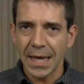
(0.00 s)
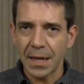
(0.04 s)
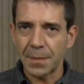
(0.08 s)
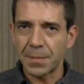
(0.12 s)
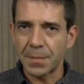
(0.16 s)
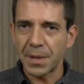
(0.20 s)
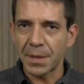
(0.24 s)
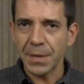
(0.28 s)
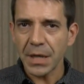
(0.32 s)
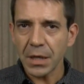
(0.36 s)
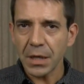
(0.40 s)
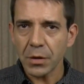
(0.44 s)

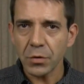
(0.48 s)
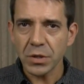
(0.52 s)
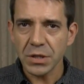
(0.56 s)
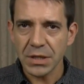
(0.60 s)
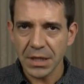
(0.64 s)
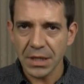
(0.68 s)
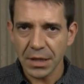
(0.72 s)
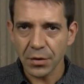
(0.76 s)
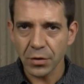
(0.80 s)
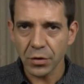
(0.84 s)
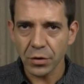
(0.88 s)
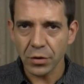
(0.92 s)
El primer
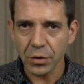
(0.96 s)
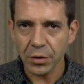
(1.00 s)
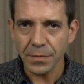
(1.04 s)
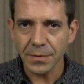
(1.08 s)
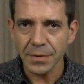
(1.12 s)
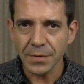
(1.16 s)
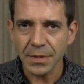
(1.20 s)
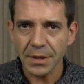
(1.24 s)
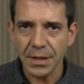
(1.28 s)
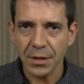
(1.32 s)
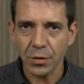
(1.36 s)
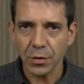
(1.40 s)

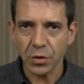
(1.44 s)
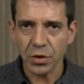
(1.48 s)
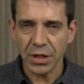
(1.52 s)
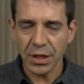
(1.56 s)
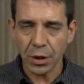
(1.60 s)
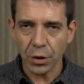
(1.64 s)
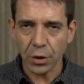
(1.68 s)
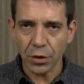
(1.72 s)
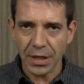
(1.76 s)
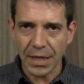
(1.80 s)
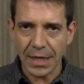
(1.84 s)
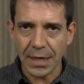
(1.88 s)
consejo que os
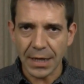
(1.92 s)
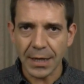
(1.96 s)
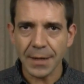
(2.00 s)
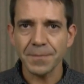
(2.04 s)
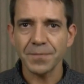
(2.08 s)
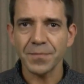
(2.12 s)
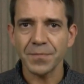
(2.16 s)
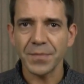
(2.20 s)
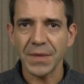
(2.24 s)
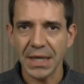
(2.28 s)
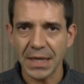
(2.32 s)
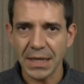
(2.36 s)
quiero
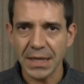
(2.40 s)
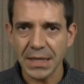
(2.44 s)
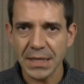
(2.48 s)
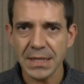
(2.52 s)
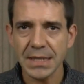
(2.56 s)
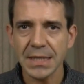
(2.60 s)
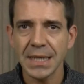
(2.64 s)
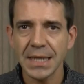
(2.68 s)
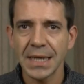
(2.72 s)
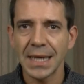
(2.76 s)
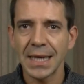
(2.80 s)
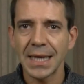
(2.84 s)
dar
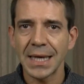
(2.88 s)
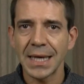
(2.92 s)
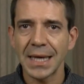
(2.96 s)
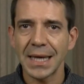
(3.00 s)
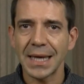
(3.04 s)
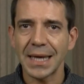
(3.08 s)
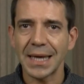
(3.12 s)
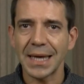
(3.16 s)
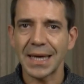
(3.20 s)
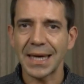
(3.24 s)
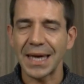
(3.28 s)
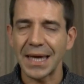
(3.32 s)
es
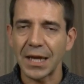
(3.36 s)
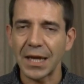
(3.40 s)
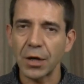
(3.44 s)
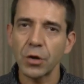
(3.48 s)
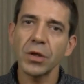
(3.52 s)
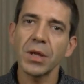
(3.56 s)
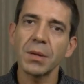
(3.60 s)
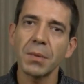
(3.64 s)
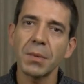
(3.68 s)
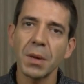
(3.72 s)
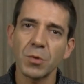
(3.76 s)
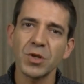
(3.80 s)
que
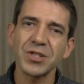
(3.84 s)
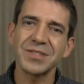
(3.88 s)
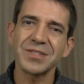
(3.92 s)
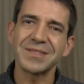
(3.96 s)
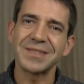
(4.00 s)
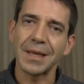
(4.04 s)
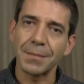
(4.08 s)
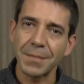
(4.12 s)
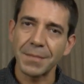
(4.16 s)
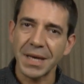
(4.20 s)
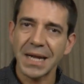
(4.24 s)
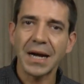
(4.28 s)
no
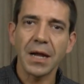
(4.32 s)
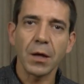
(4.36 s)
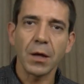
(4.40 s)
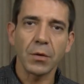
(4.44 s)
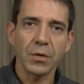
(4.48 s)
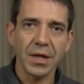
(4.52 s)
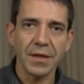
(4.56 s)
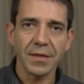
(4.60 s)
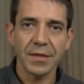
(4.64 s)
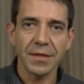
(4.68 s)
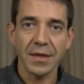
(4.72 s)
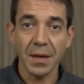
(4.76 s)
debemos temer a la
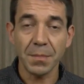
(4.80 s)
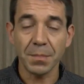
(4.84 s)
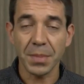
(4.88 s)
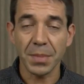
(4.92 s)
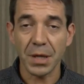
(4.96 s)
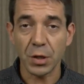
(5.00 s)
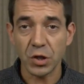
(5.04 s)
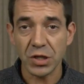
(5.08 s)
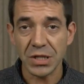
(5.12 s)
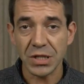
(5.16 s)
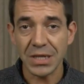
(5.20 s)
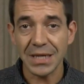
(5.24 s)
audiencia,
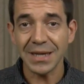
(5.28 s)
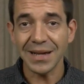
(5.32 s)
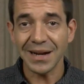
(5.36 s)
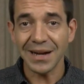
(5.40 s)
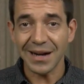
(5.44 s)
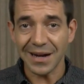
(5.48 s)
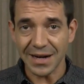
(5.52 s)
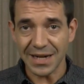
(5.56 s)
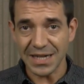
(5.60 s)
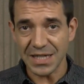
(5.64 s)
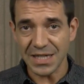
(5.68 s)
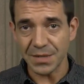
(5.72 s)
pero
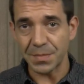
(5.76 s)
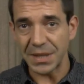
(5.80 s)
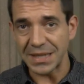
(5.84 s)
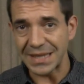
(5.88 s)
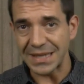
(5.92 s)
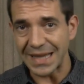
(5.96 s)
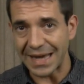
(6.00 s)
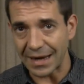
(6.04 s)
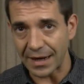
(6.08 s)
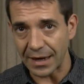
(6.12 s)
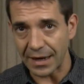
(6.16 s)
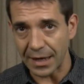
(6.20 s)
sí
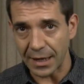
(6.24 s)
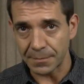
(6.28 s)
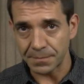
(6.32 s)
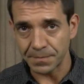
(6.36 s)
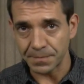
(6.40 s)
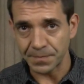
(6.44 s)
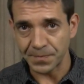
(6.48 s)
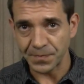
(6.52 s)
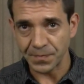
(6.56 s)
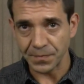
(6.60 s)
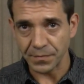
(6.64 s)
respetarla.